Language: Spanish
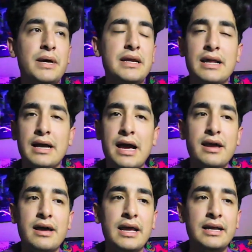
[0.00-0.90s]
vaya la
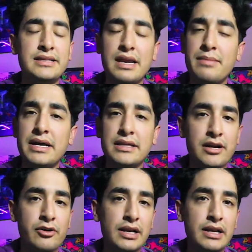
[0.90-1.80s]
carga extrema de
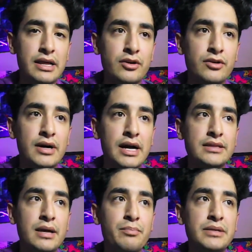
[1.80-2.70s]
trabajo que le dio,
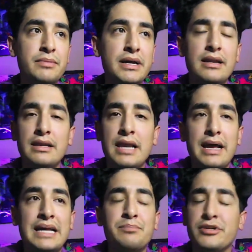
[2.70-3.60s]
hasta pues vaya
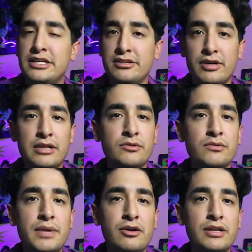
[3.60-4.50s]
la exposición que
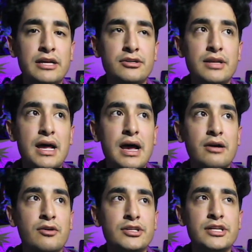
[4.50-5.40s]
tuvo Michael Jackson
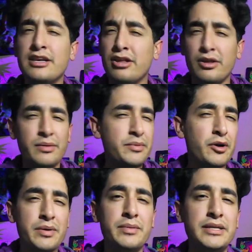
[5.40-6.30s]
a cosas que no
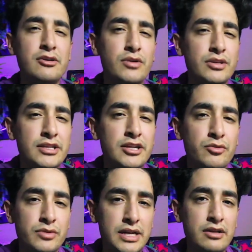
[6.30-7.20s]
debió haber visto cuando era
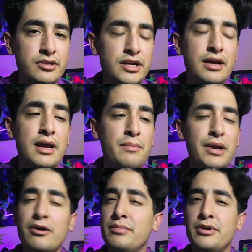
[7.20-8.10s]
solo un niño. O sea,
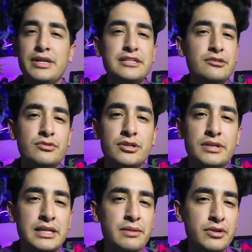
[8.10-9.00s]
Michael vio
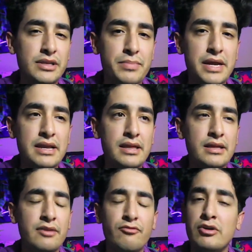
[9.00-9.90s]
desnudos desde muy temprana
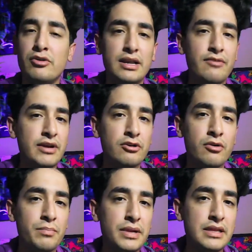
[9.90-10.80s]
edad y fue algo que le afectó
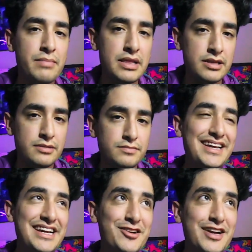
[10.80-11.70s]
completamente.
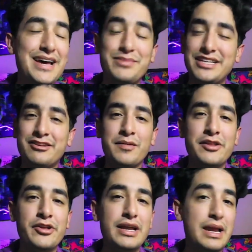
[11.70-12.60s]
Y eso que nada más estoy
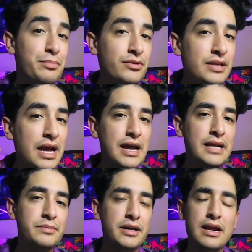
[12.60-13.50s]
hablando de la punta del
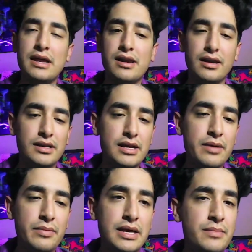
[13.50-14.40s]
iceberg, ya que en realidad
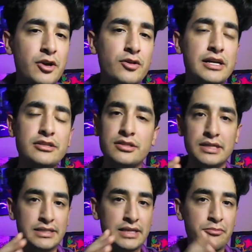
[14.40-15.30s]
la vida de Michael
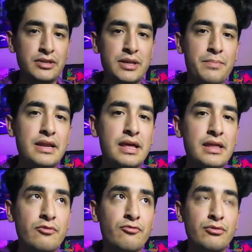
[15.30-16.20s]
Jackson desde muy temprana
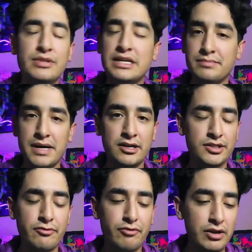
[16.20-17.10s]
edad fue un desmadre.
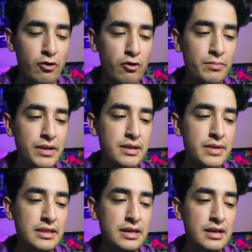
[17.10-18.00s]
O sea, fue algo
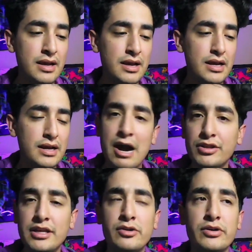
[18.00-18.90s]
completamente
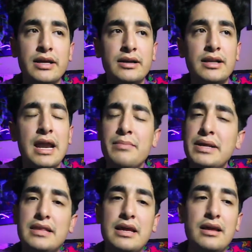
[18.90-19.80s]
caótico que
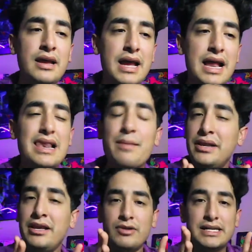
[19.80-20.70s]
claramente la
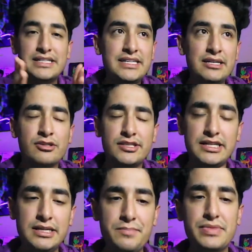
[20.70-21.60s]
película sí o
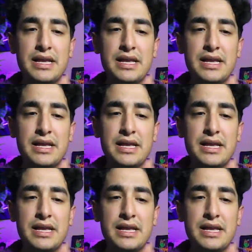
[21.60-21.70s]
sí